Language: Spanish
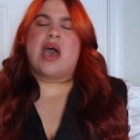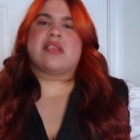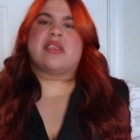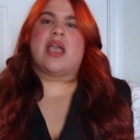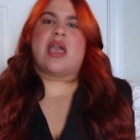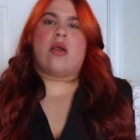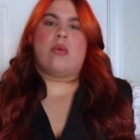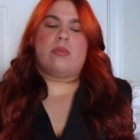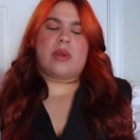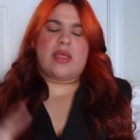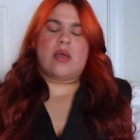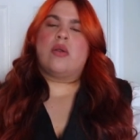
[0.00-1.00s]
Así que
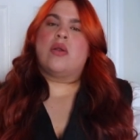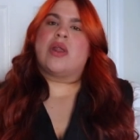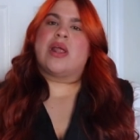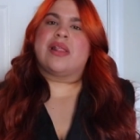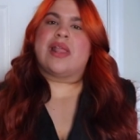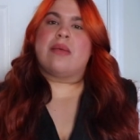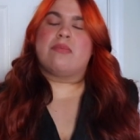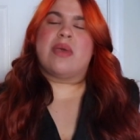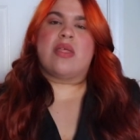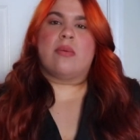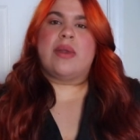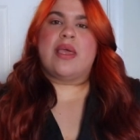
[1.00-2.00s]
compré de colorante
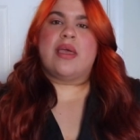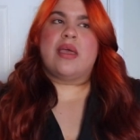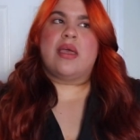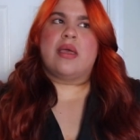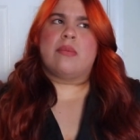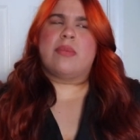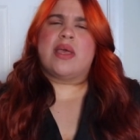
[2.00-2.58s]
BW,